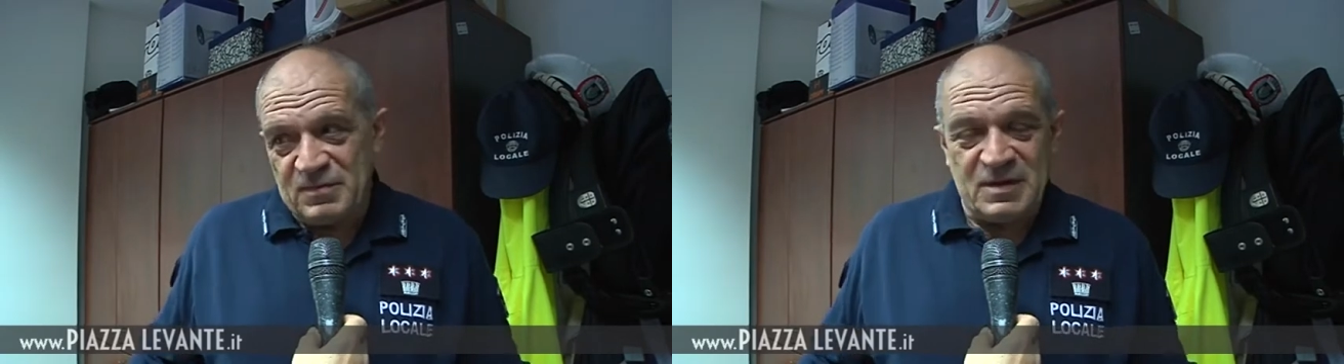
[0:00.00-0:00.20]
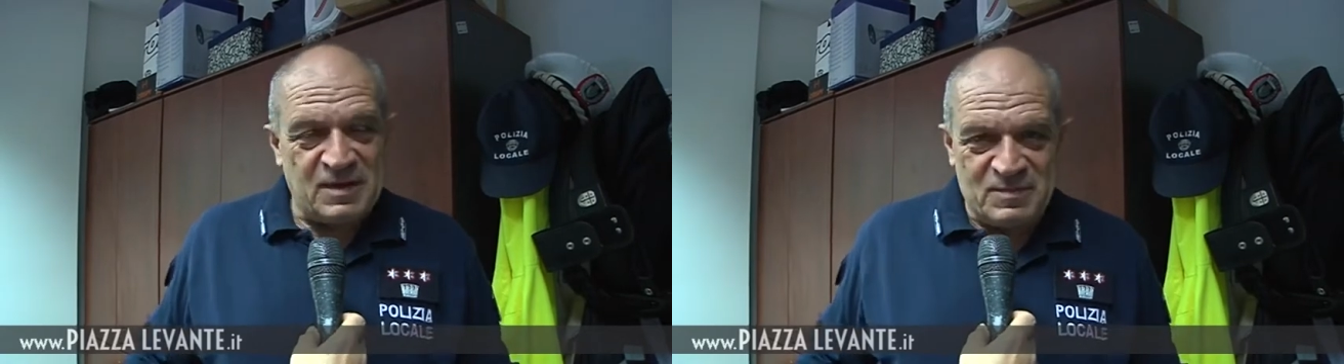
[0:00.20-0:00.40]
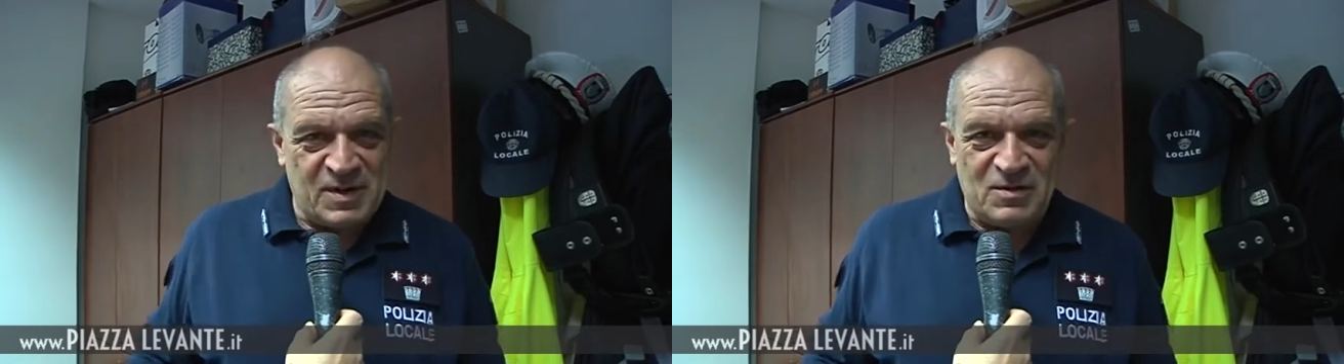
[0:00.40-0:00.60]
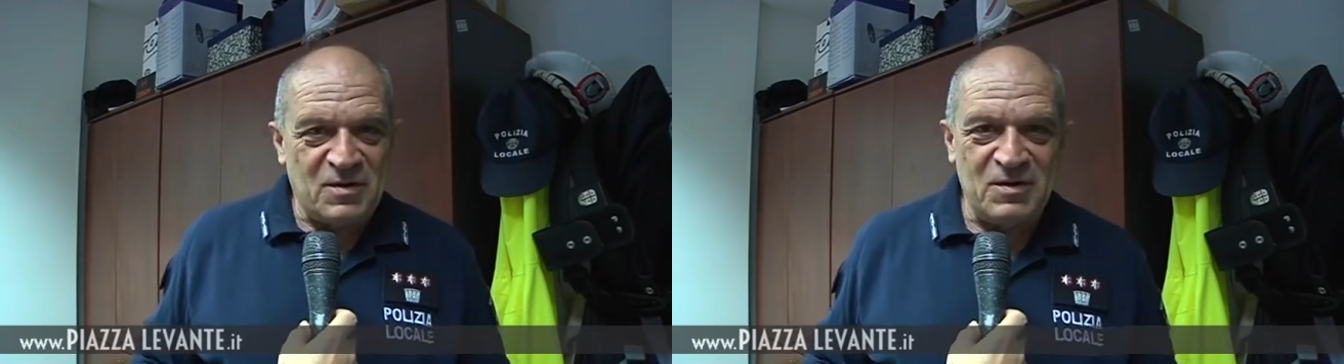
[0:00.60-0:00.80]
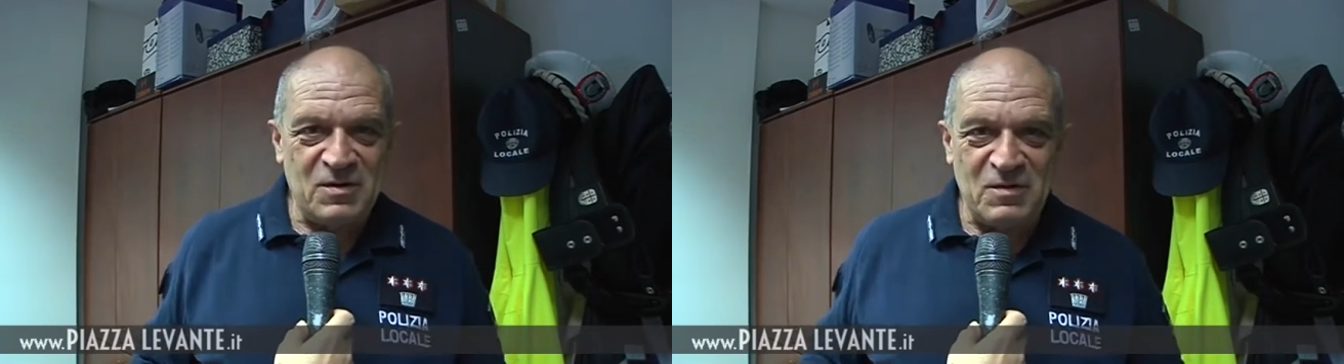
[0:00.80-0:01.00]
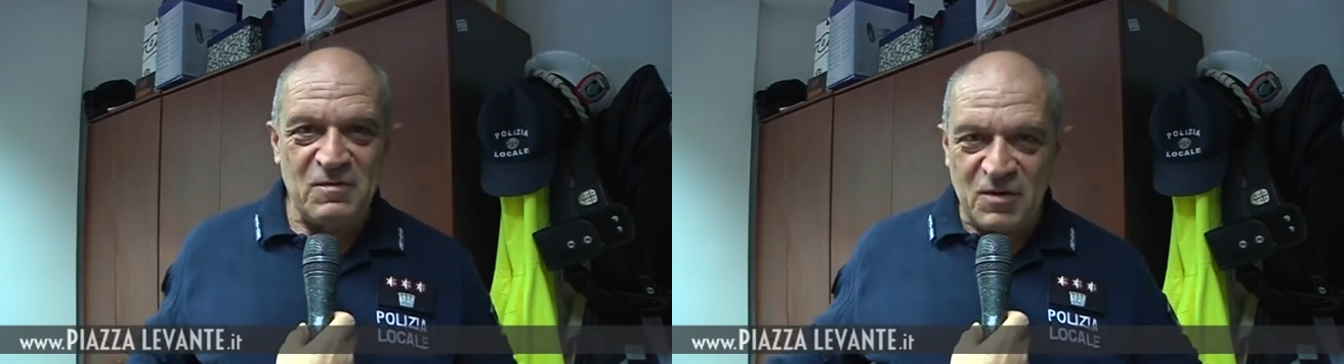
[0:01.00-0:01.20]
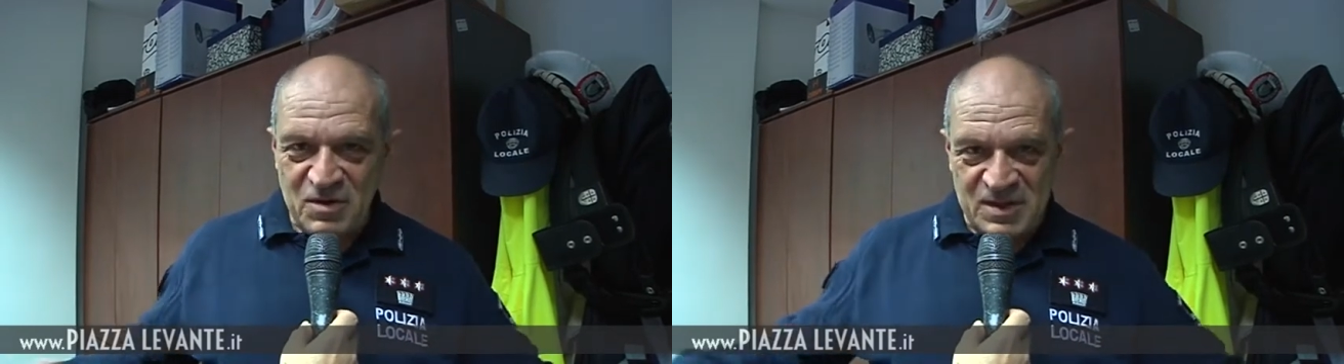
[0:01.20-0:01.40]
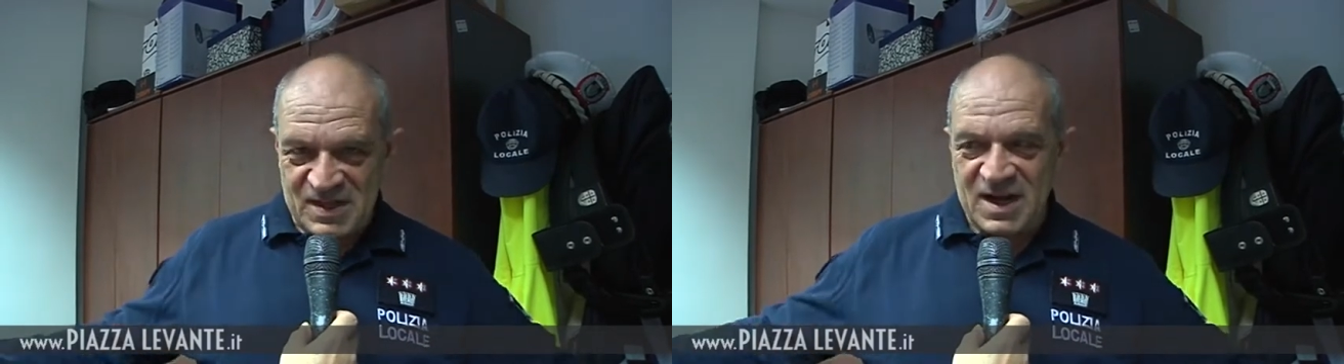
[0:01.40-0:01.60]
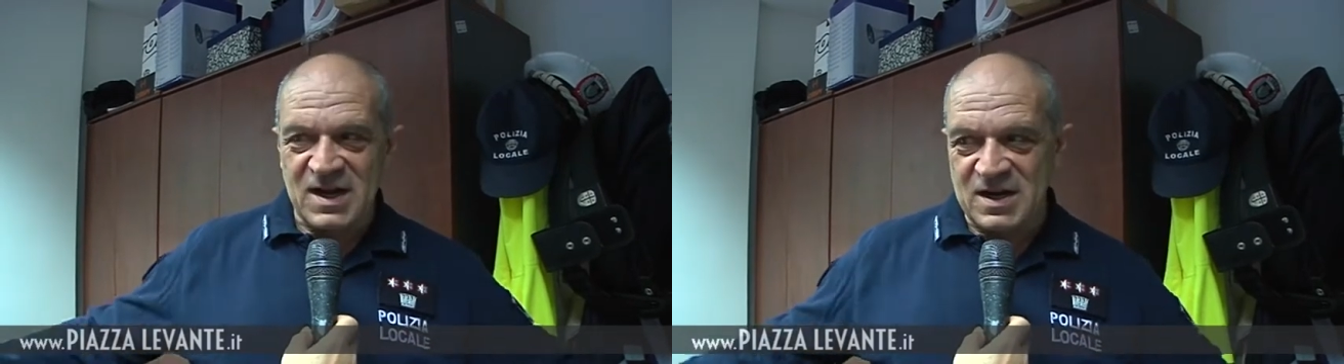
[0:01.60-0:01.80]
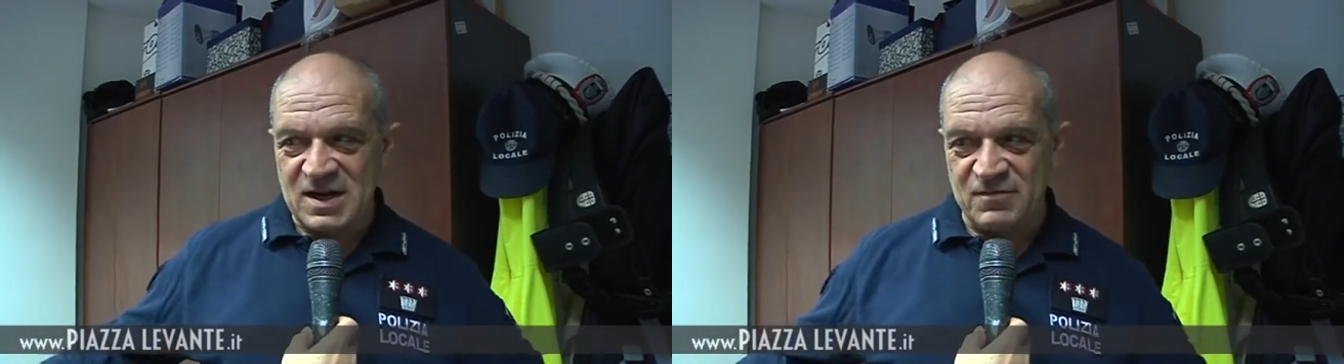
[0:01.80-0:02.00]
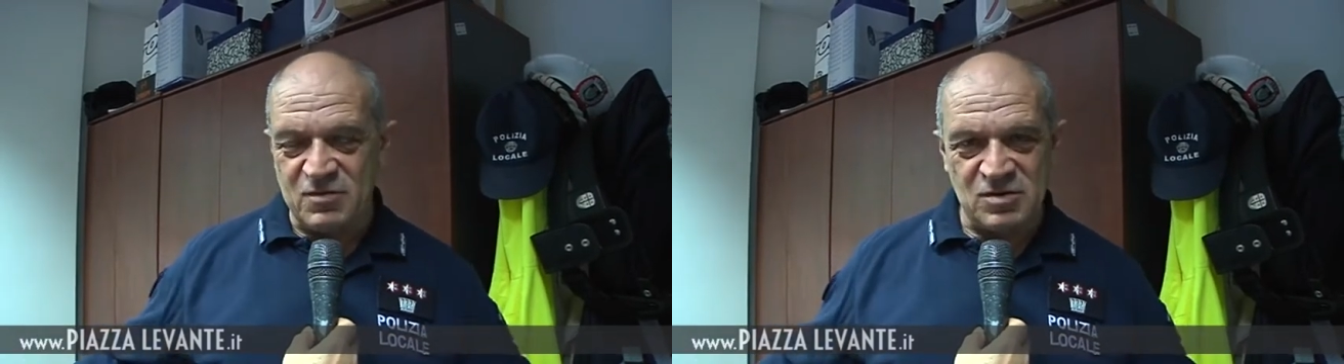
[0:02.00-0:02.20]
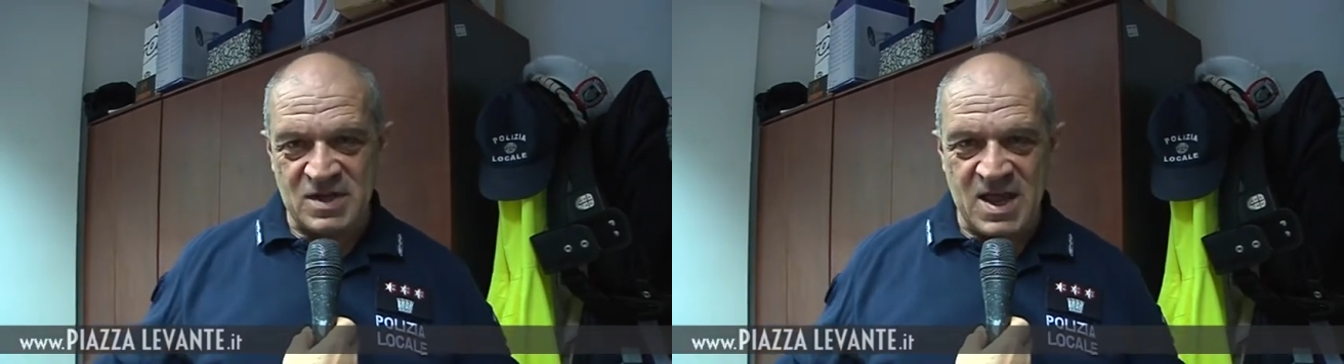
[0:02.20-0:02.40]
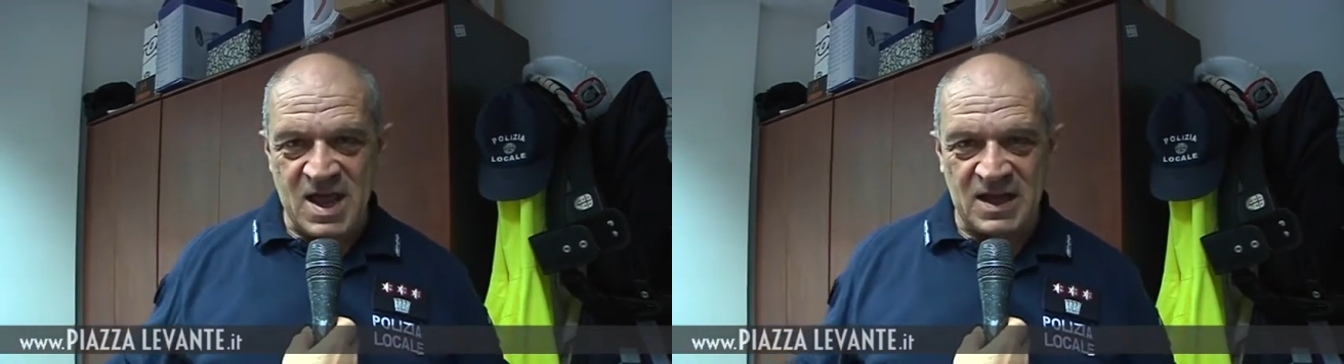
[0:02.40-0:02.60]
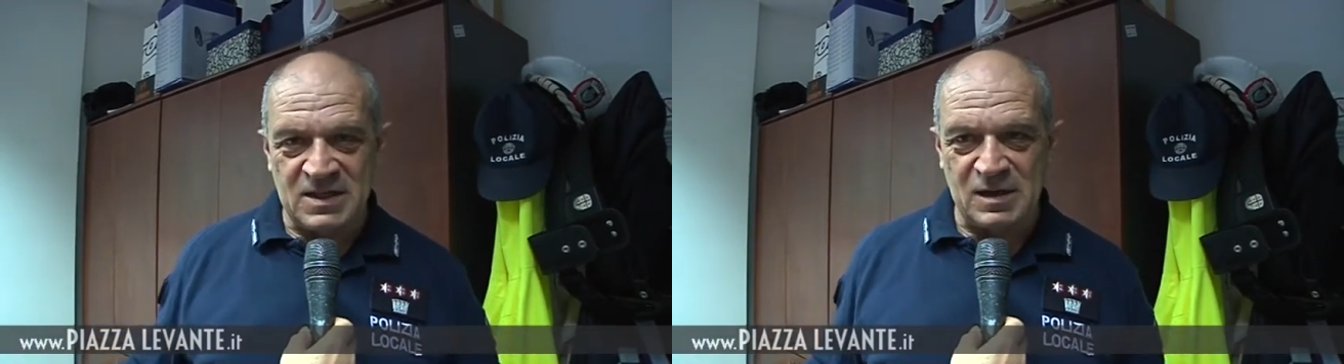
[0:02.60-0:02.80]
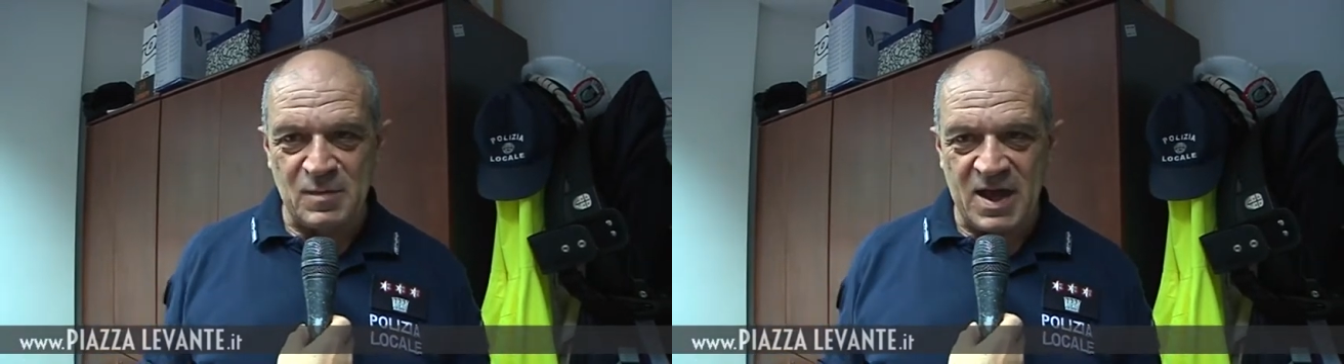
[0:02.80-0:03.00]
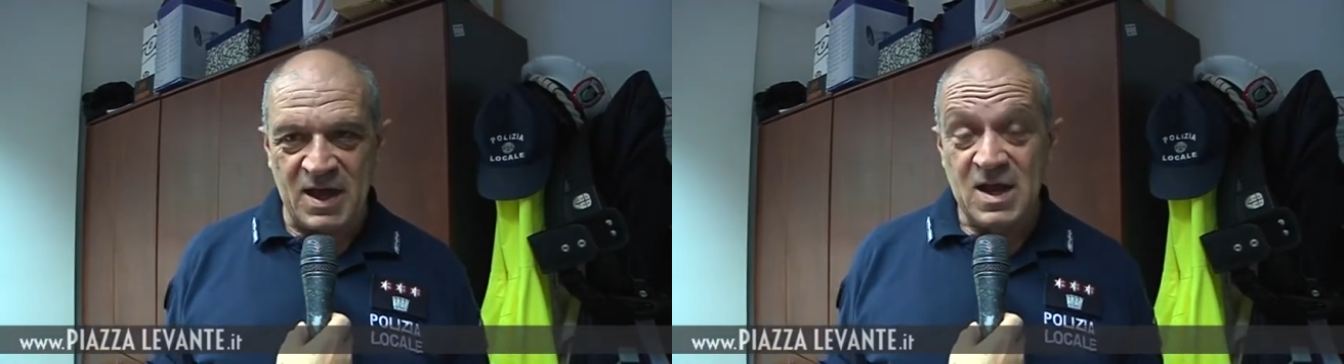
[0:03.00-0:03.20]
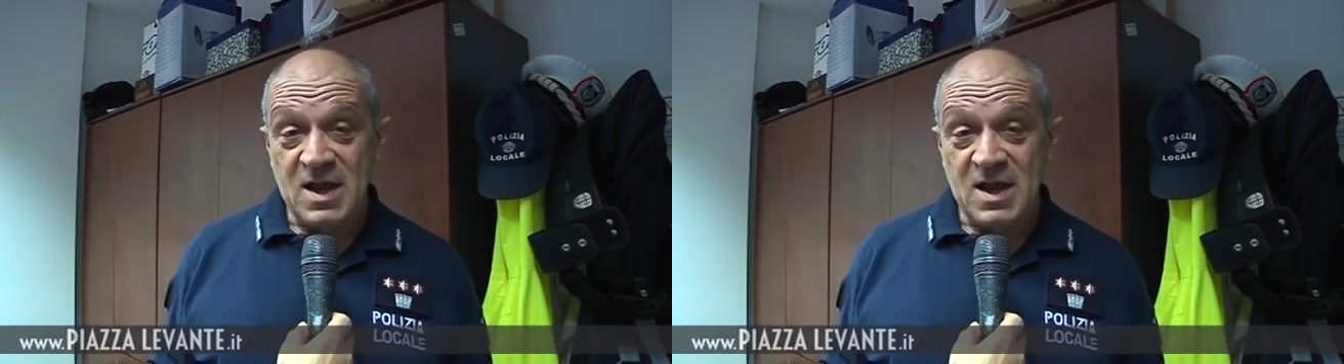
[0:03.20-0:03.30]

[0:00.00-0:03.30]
ripeto, no, no, non voglio entrare nel lavoro degli altri, ma